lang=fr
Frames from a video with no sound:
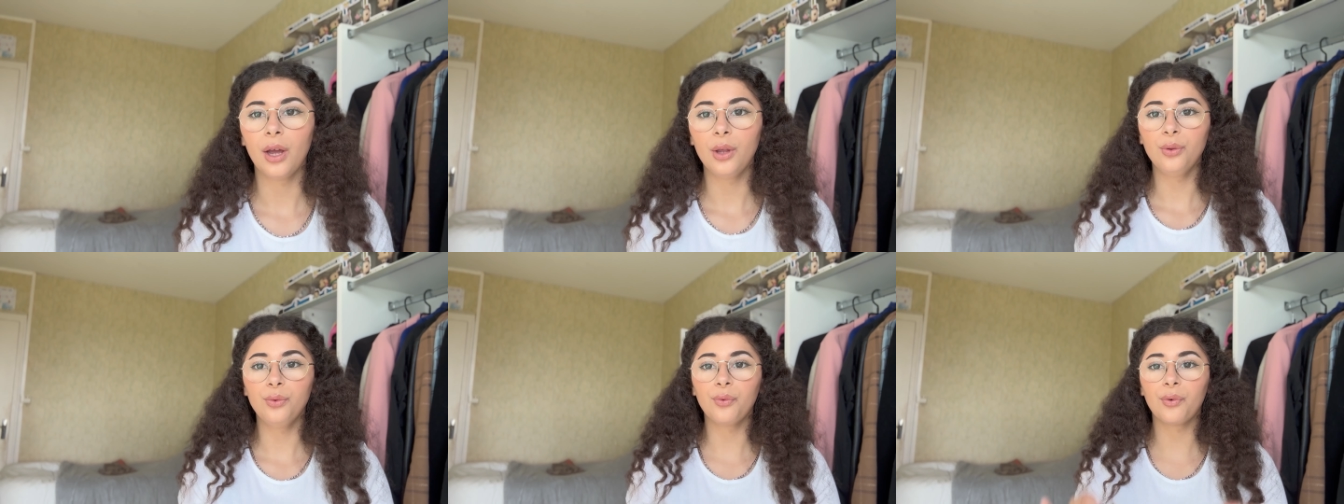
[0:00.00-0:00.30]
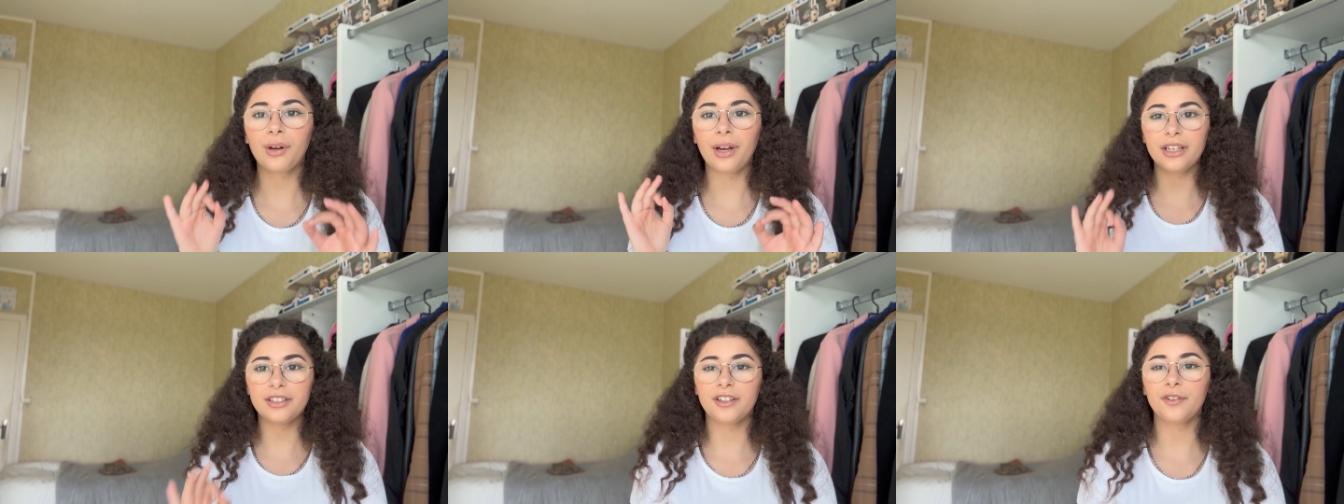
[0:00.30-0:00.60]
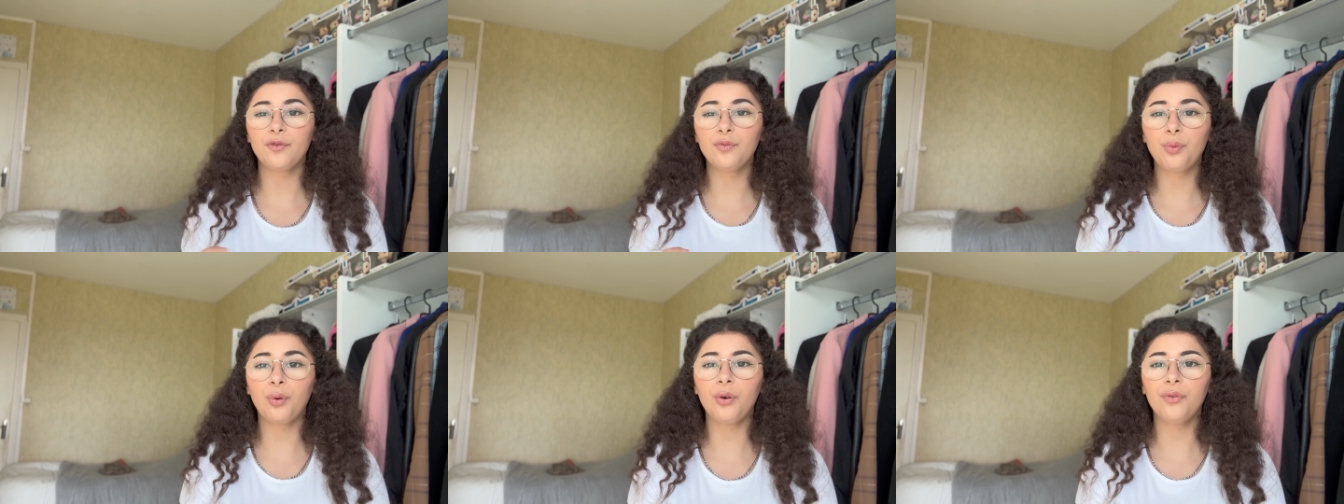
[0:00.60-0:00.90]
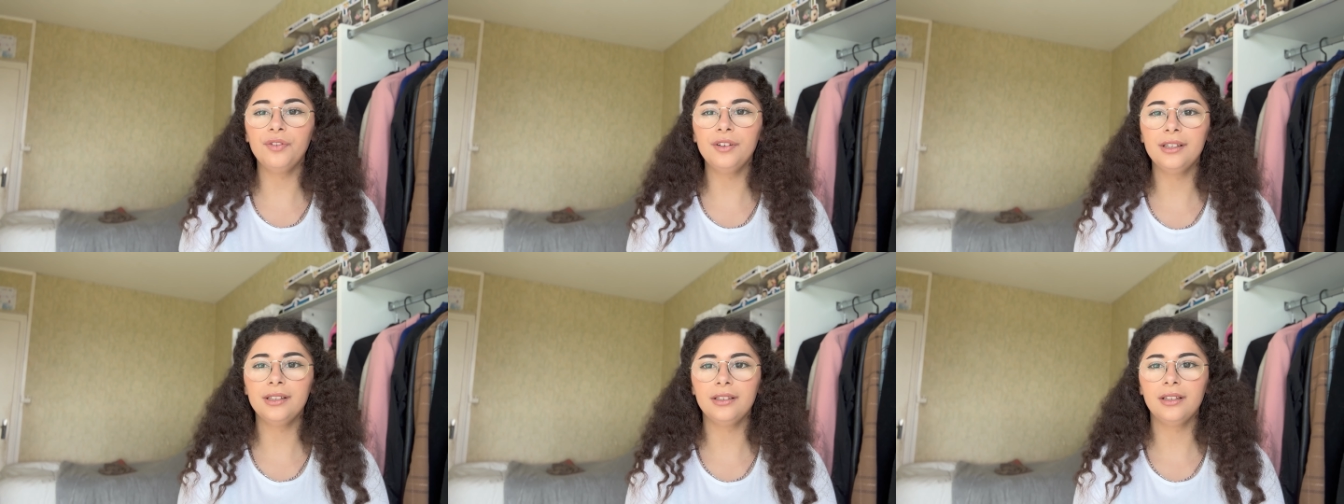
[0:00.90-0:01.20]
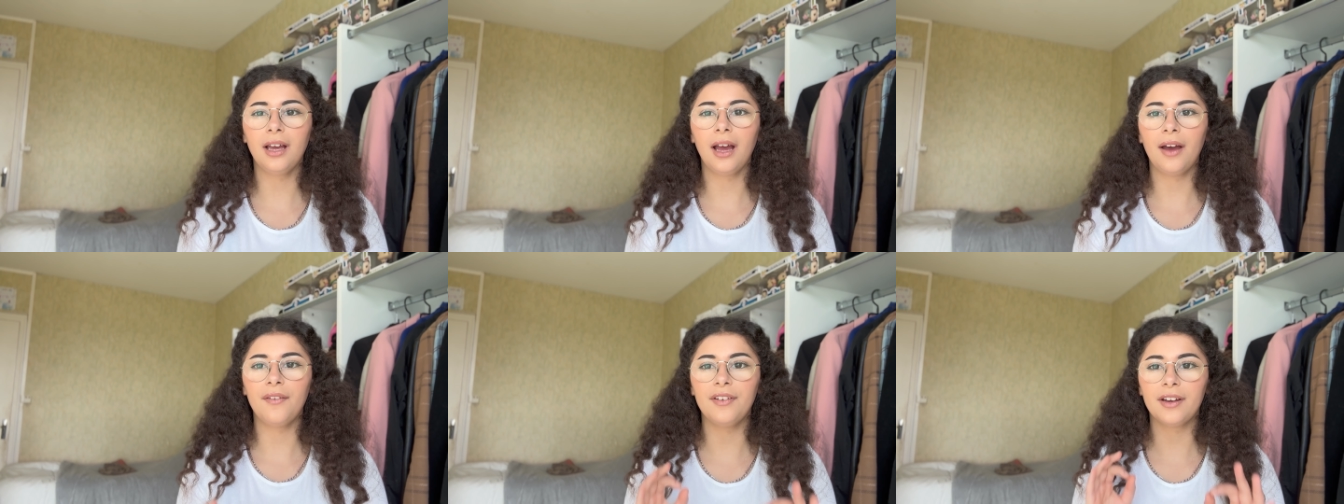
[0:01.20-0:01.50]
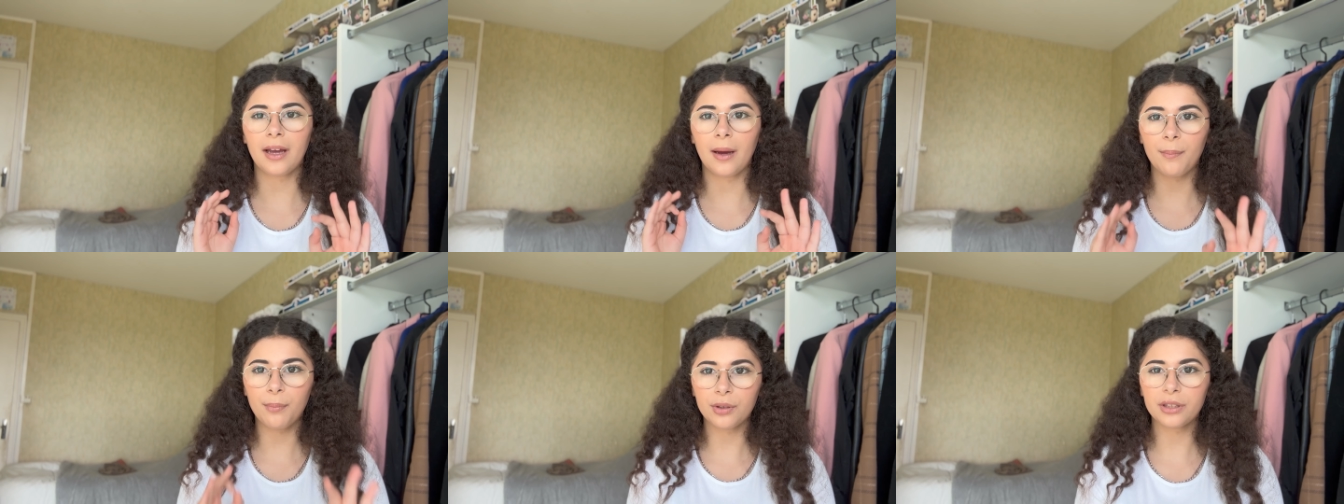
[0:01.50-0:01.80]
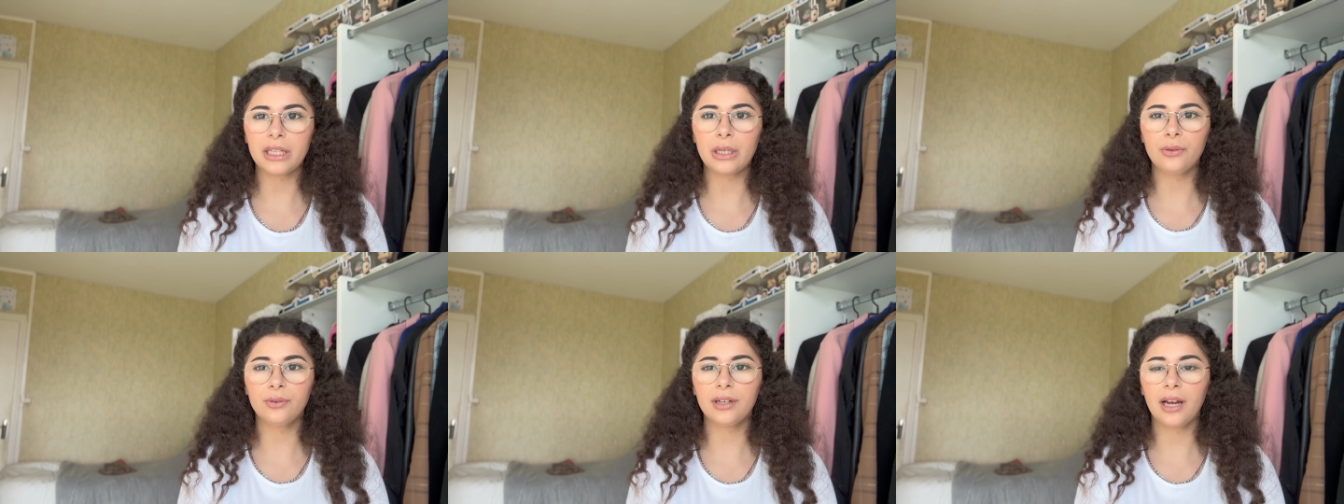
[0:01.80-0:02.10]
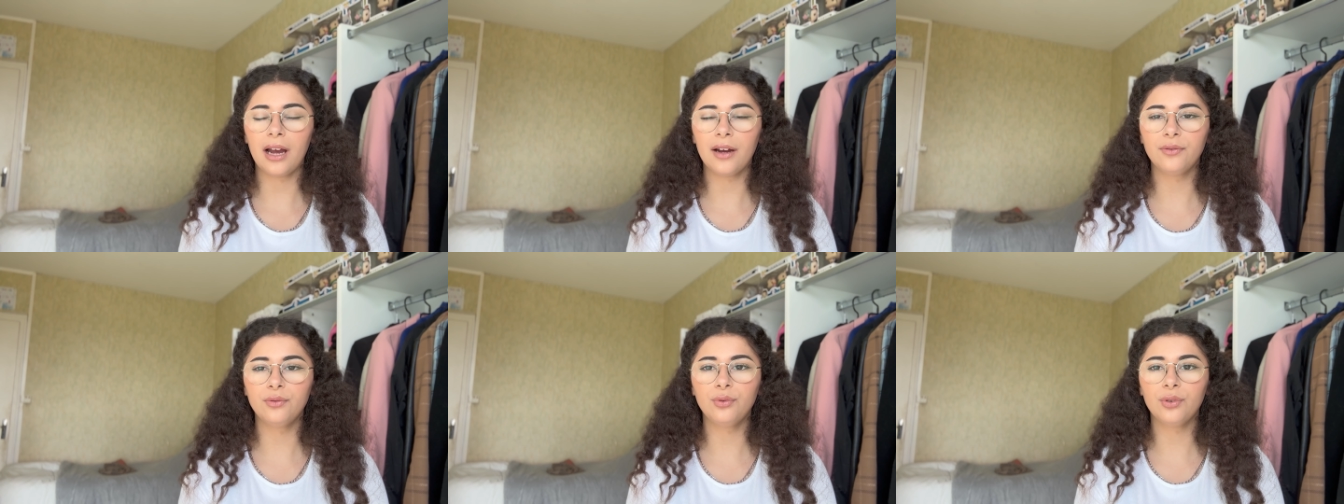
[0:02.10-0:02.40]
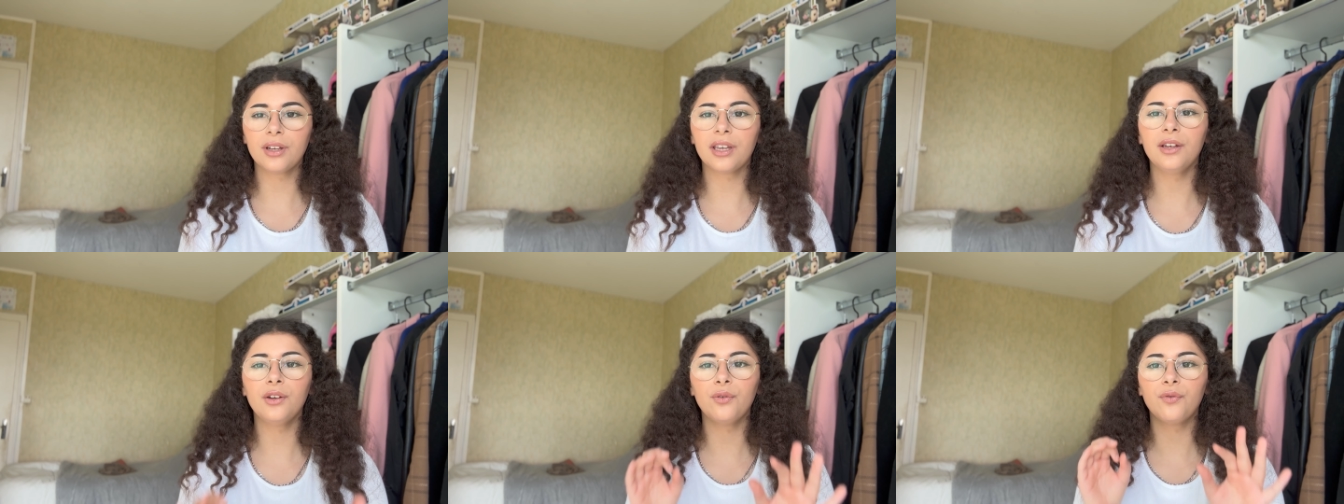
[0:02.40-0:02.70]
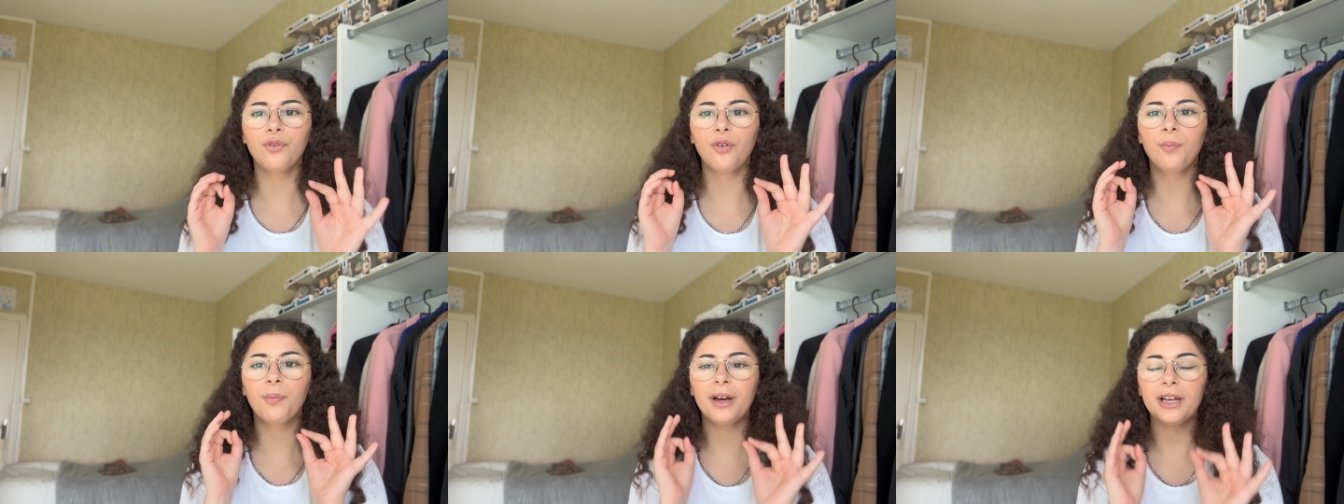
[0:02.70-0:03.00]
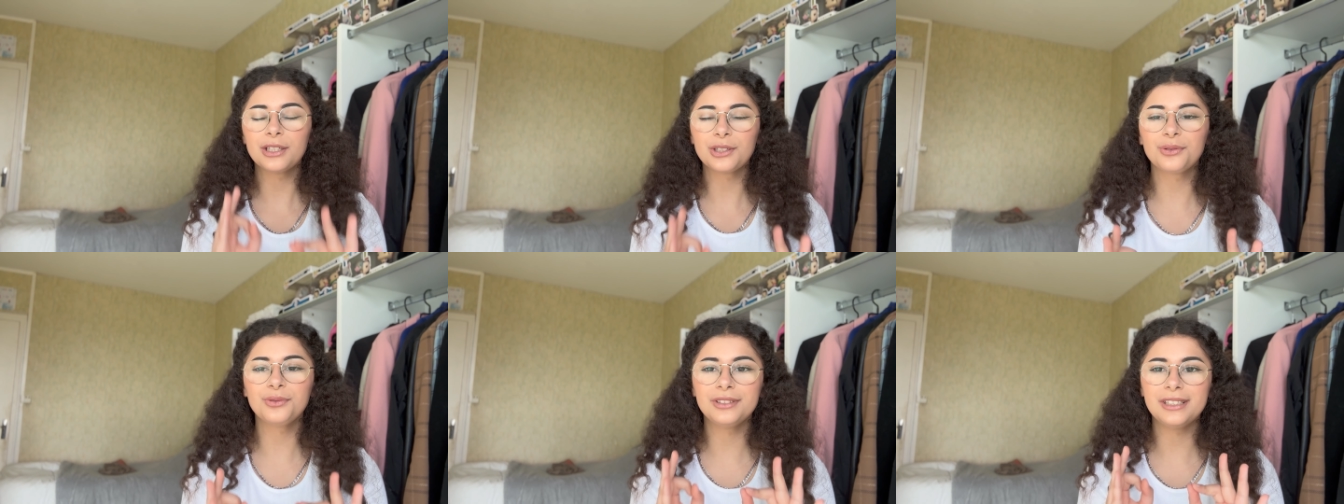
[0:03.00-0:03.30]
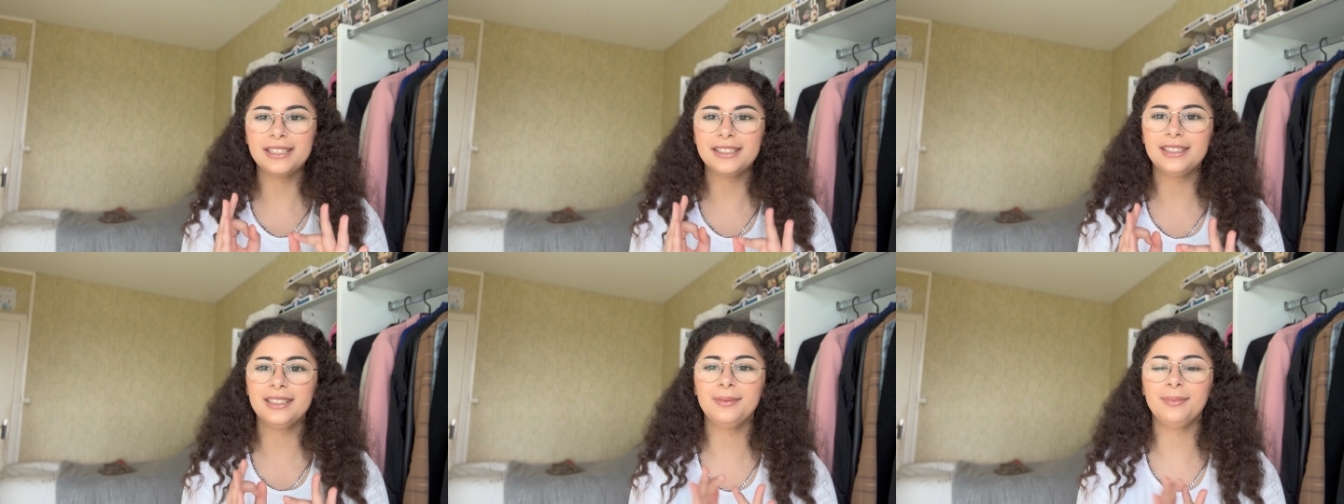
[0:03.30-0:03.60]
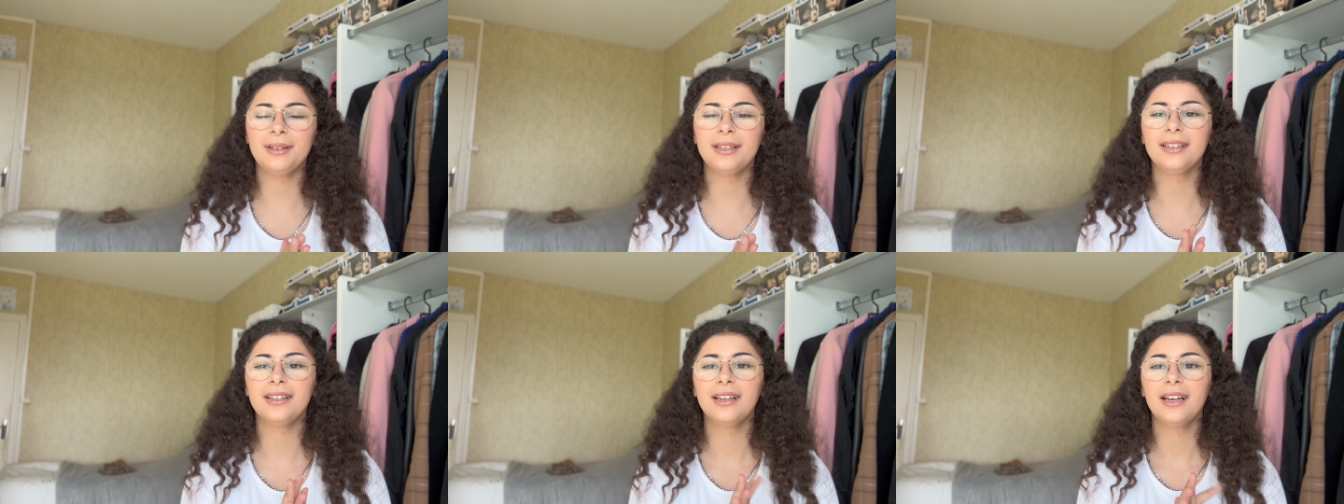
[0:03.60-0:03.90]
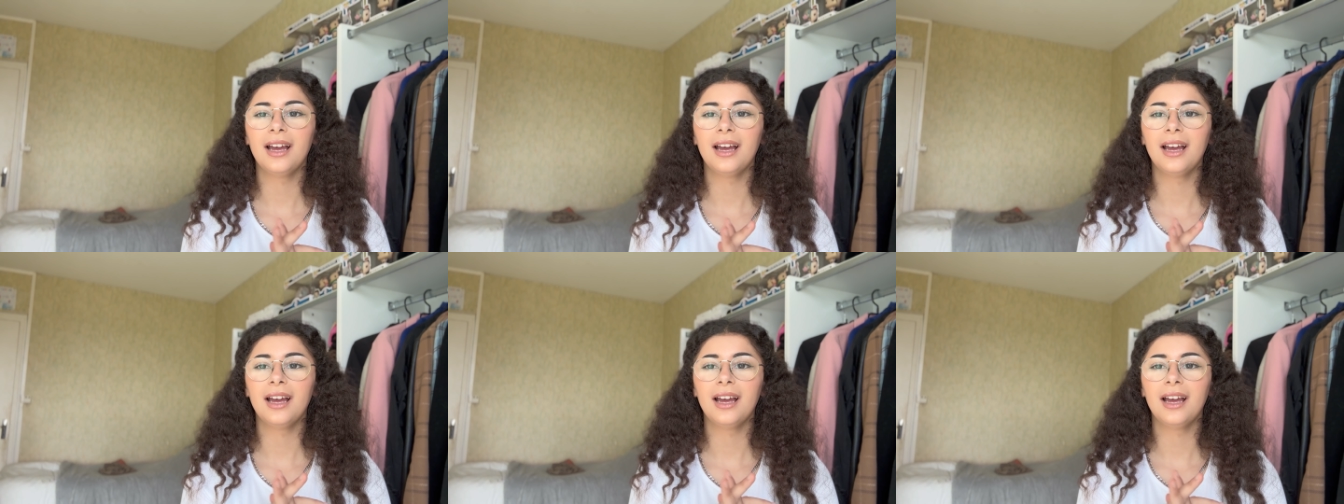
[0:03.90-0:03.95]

Donc là, j'allais me prouver avec un pantalon Carrefour qu'il ne faut pas sous-estimer.